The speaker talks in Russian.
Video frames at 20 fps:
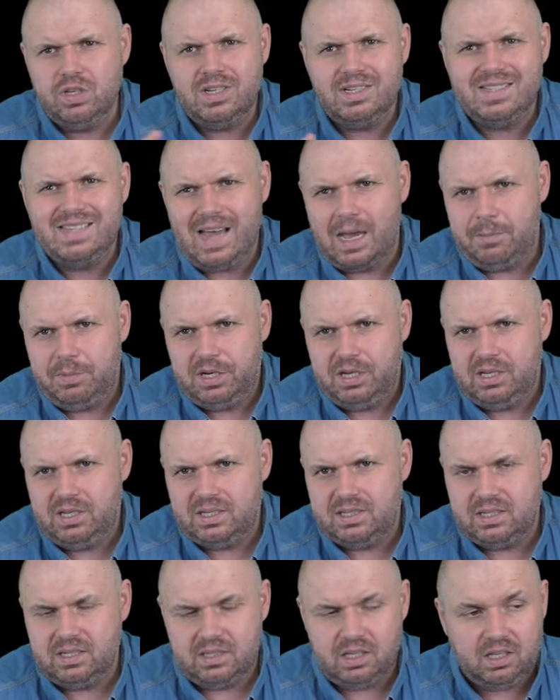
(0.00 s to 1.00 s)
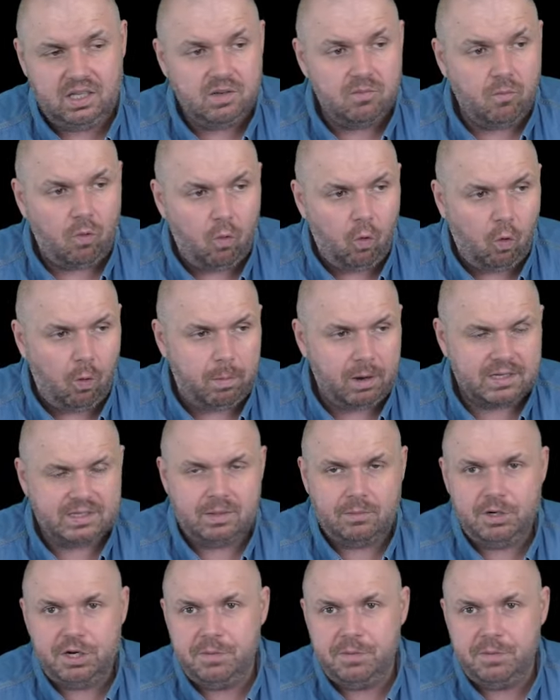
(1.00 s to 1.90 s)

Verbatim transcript: нельзя перенести таким образом.